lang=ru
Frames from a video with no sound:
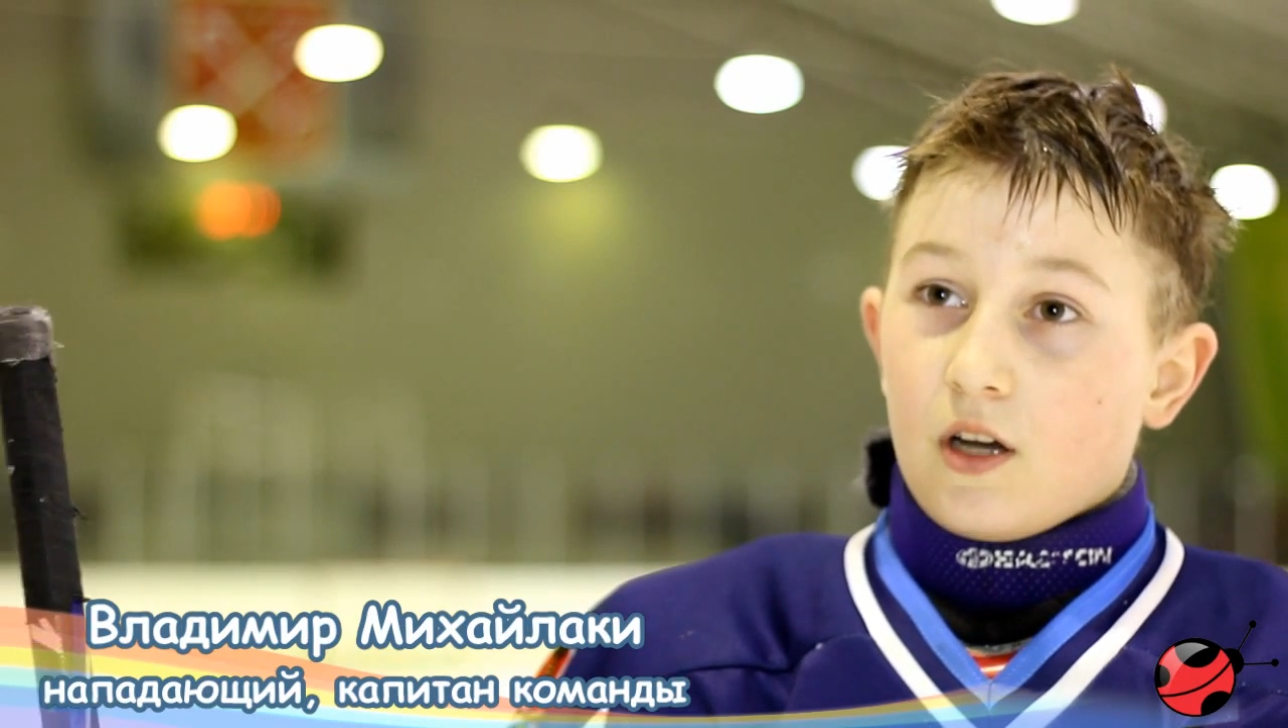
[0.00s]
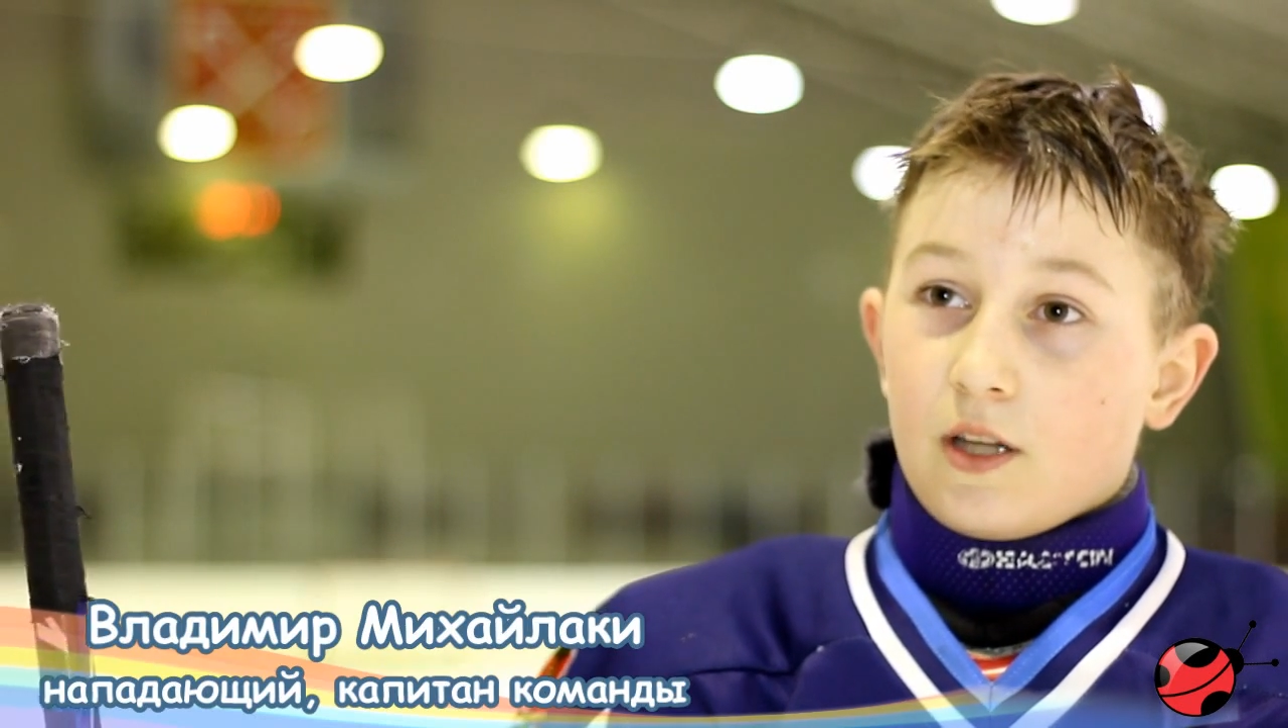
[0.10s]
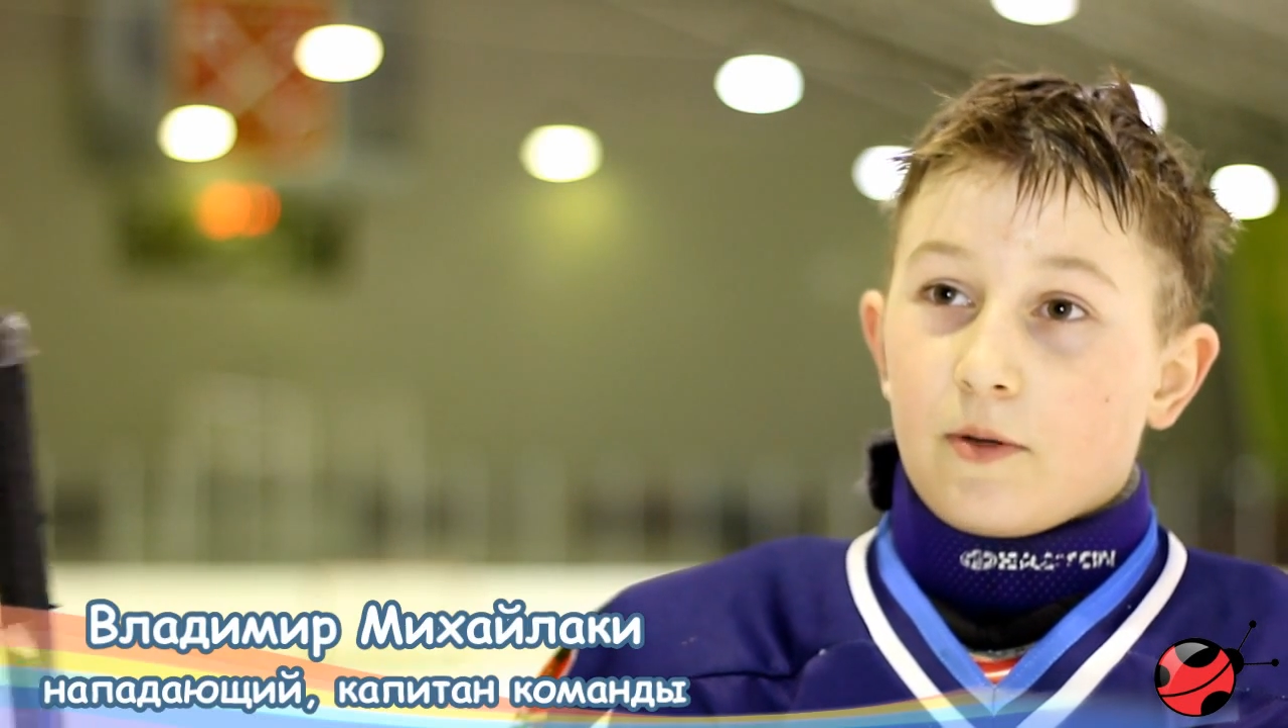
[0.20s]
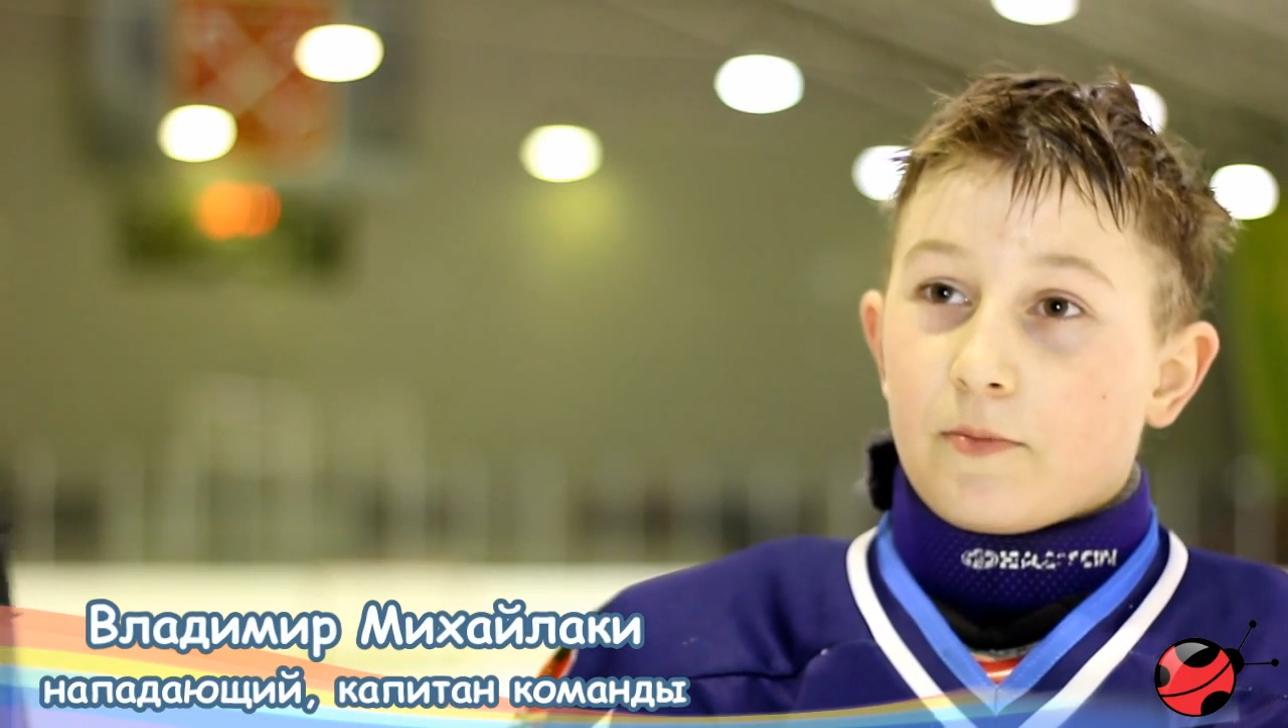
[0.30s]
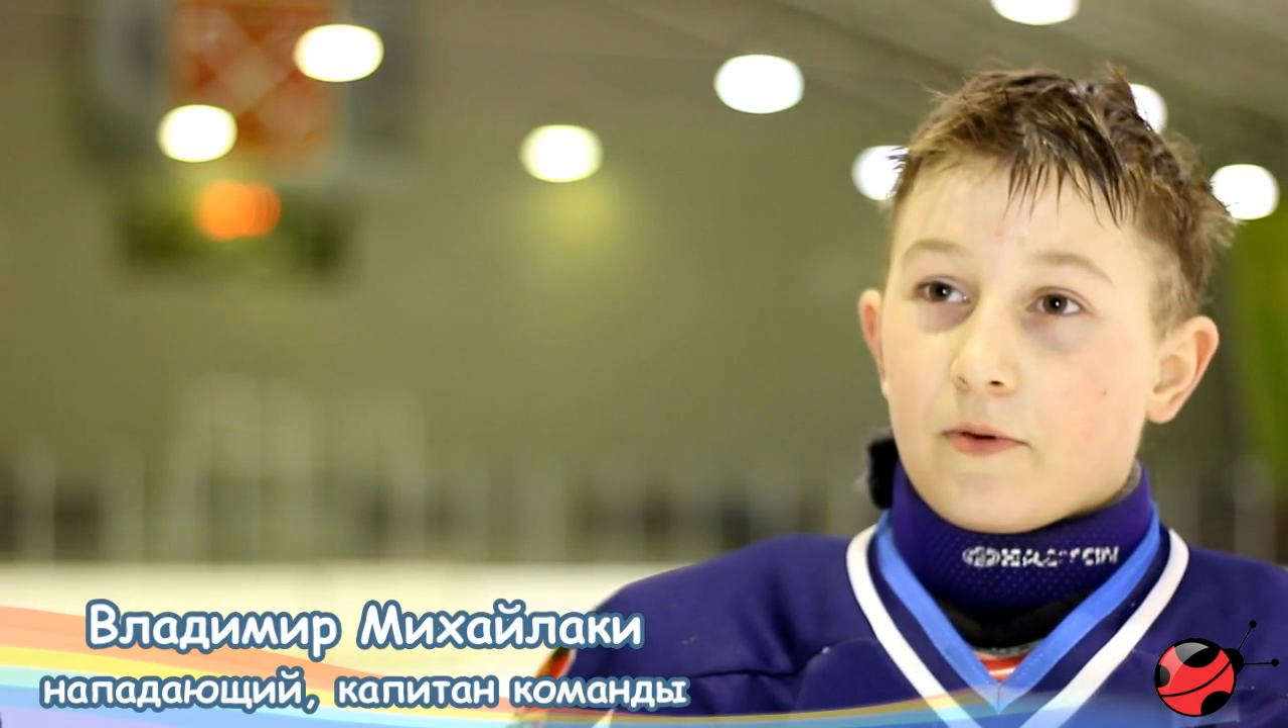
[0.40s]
Она мне